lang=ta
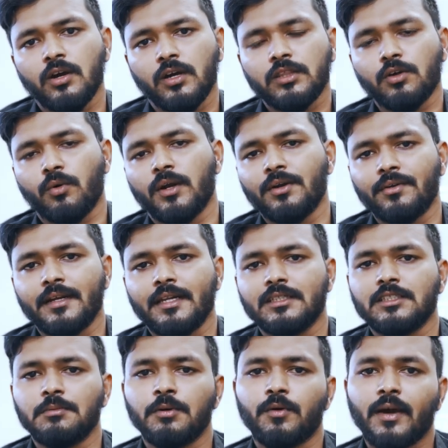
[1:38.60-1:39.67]
இந்த ஒன் டுவெண்ட்டி
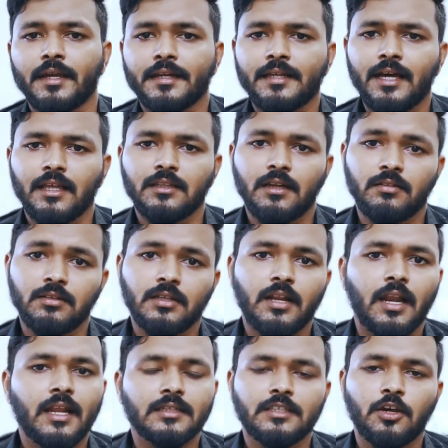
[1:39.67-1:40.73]
எயிட் ஜிபி வாங்கிட்டு அதில் வந்து
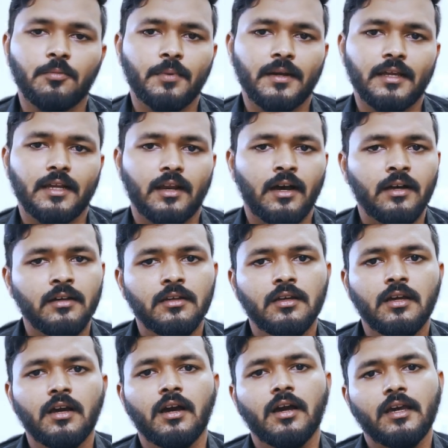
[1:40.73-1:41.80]
நல்லா சேவ் பண்ணிக்கலாம்
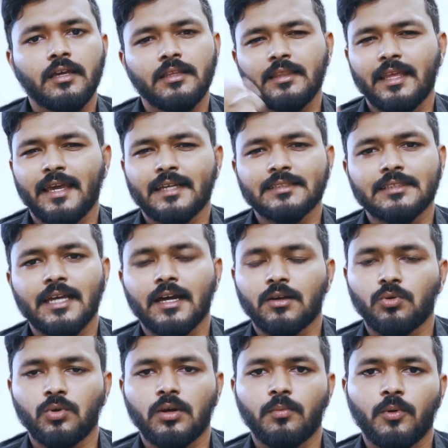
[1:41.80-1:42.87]
இந்த எக்ஸ்ட்ரா
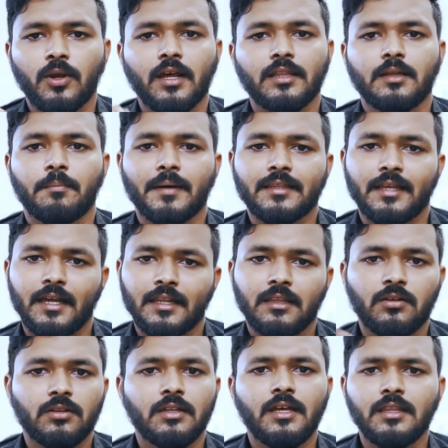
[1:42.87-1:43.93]
கொடுக்க போகிற அந்த
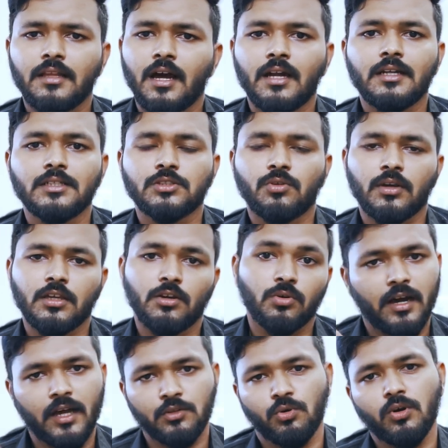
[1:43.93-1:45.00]
பத்தாயிரத்தை வந்து அந்த ஹார்ட் டிஸ்க்
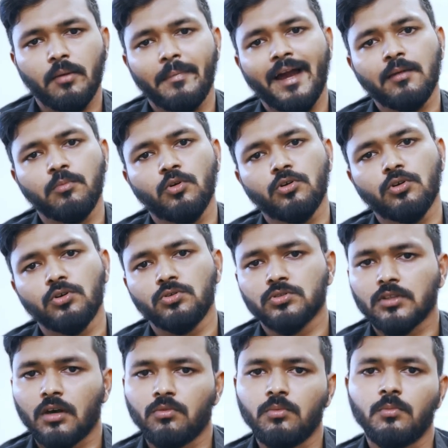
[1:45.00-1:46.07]
வாங்கிக்கும் அது உங்கள் மேக் புக்கும்
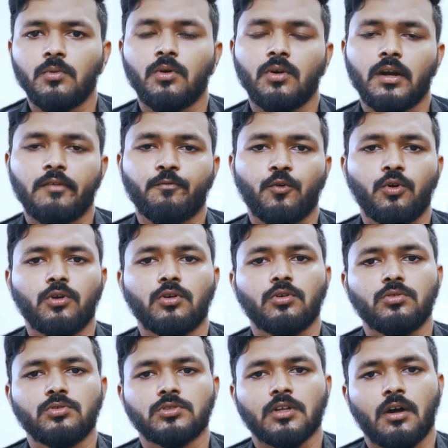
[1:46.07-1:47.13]
யூஸ் ஆகும் உங்கள்
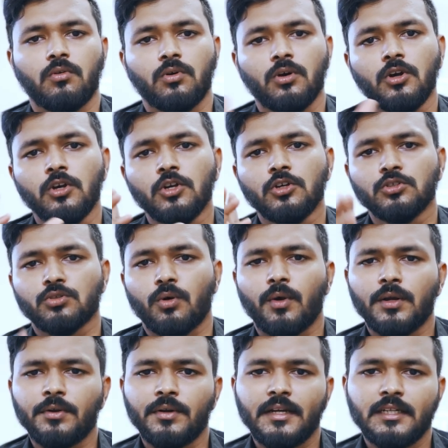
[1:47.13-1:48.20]
ஃபோனுக்கும் யூஸ் ஆகும் ஸோ
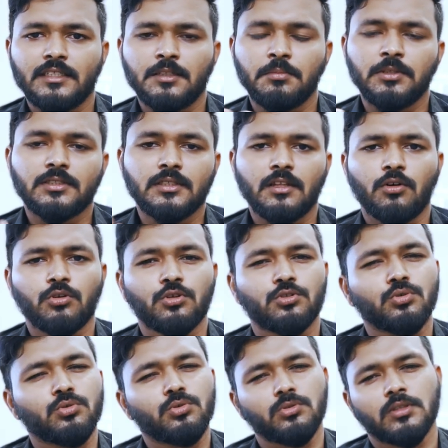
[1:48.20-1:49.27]
ஒன் டுவெண்ட்டி ஜிபி வச்சுருந்தா ஒரு
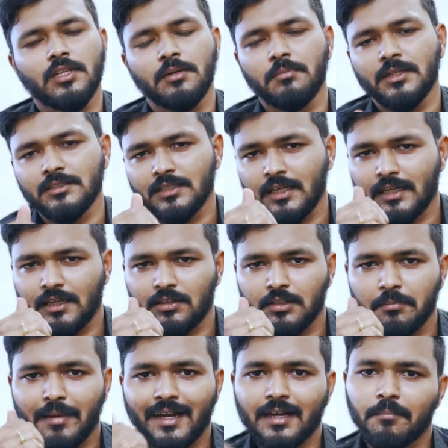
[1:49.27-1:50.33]
டூ டு த்ரீ மந்த்ஸில் நீங்கள்
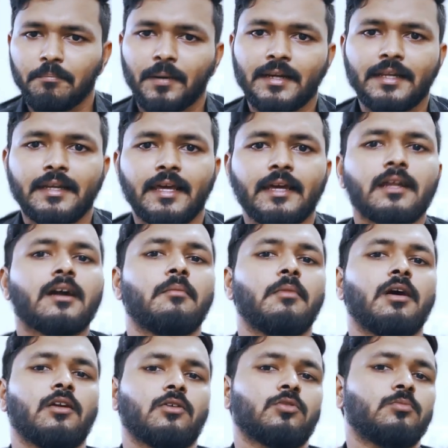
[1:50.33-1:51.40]
வந்து பேக்கப் பண்ணினே இருக்க
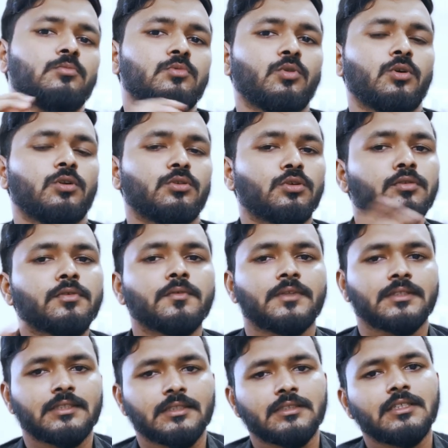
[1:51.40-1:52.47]
மாதிரி இருக்கும் ஒரு டூ
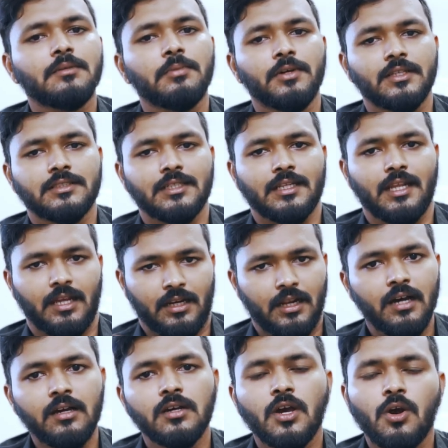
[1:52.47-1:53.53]
ஃபிஃப்டி சிக்ஸ் ஜிபி
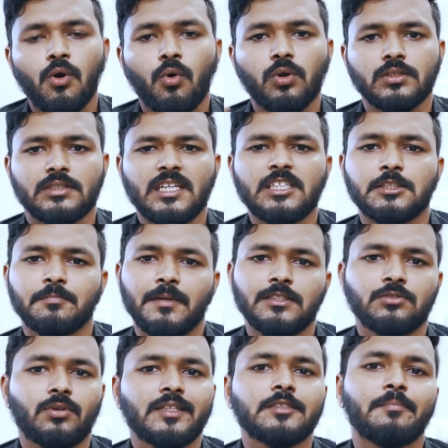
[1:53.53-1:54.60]
வச்சுக்கிங்கன்னா ஒரு சிக்ஸ்
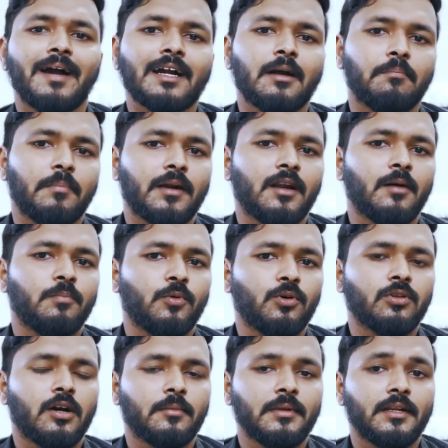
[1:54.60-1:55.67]
மந்த்ஸ் ஒன்ஸ் பேக்கப் பண்ணால்
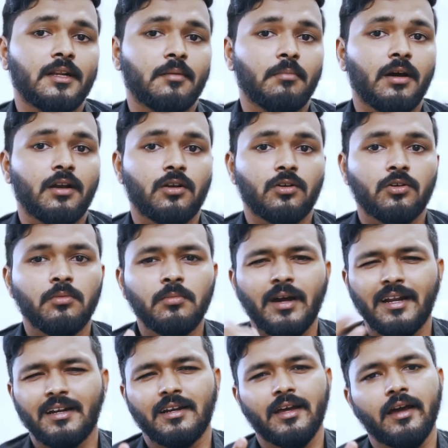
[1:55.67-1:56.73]
போதும் அப்படின்ற மாதிரி இருக்கும்
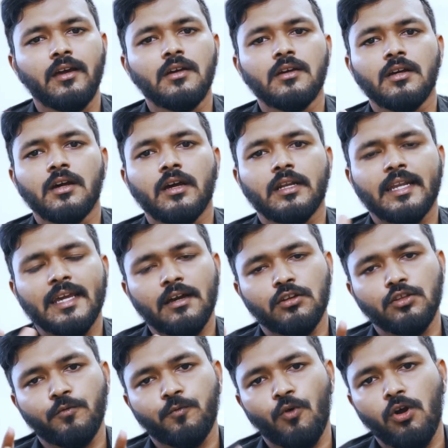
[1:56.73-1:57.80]
அண்ட் நீங்கள்
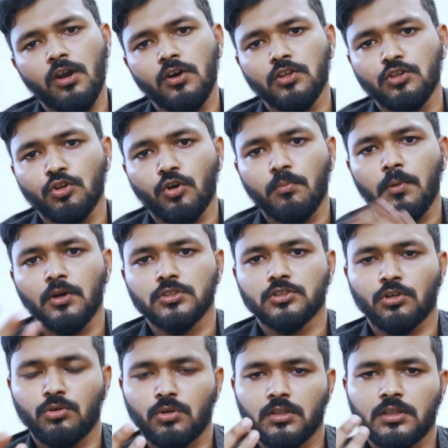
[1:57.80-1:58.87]
வந்து ஃபோனை வந்து ரொம்ப
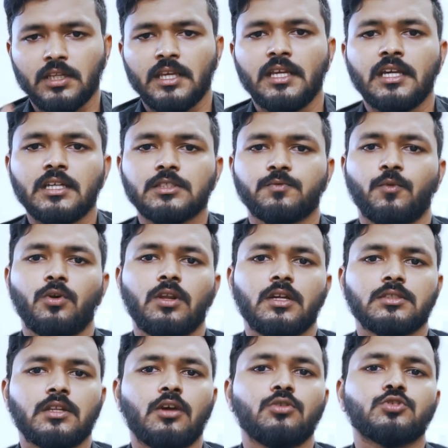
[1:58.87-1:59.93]
வருஷம் ஒரு த்ரீ இயர்ஸ் ஃபோர்
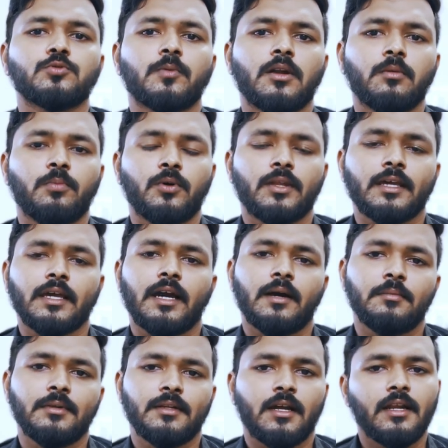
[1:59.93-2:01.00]
இயர்ஸ்லாம் யூஸ் பண்ண போகிறீங்க
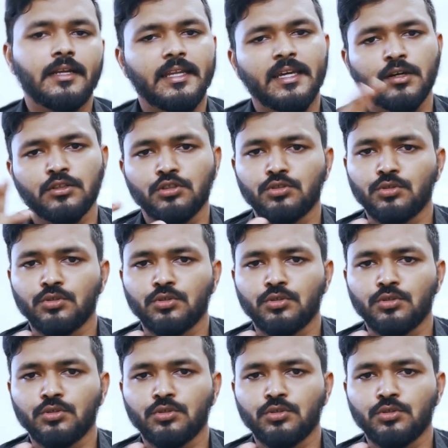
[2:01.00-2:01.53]
அப்படின்னா நீங்கள் வந்து